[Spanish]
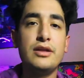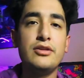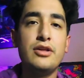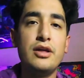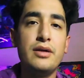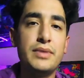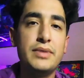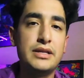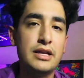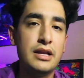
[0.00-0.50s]
hablando
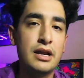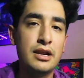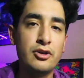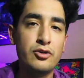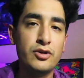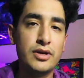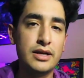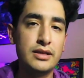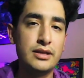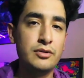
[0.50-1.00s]
de material
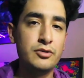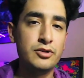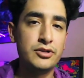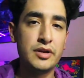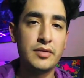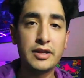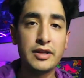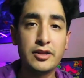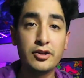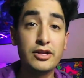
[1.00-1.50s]
educativo,
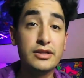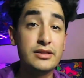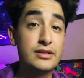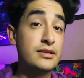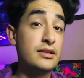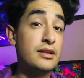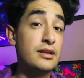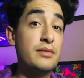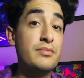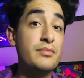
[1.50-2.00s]
estoy hablando de
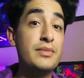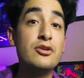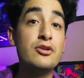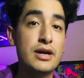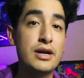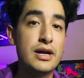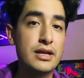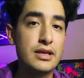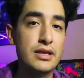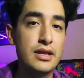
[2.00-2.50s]
entretenimiento
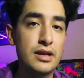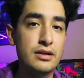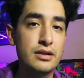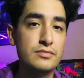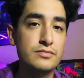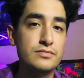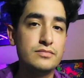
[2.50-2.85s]
en general.